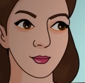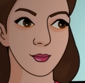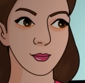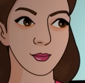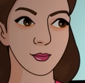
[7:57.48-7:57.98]

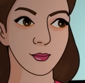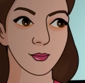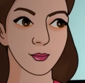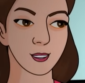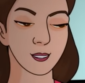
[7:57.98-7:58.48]
बोली
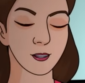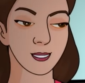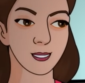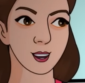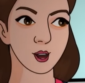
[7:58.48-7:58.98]
मीत
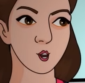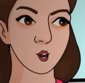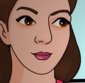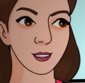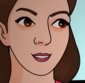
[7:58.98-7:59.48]
मुझे लगता
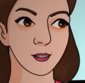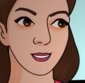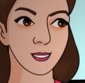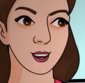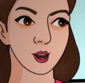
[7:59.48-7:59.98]
है कि तुम्हें
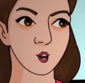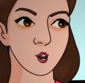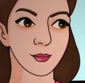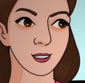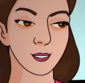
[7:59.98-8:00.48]
मानवी को
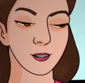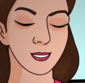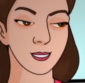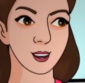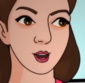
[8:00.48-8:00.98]
अभी उसके
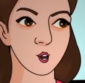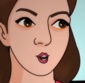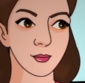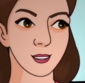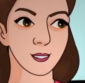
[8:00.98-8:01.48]
हाल पे छोड़
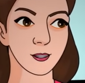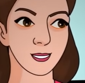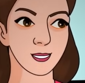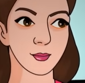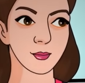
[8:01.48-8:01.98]
देना
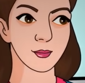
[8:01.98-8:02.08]
चाहिए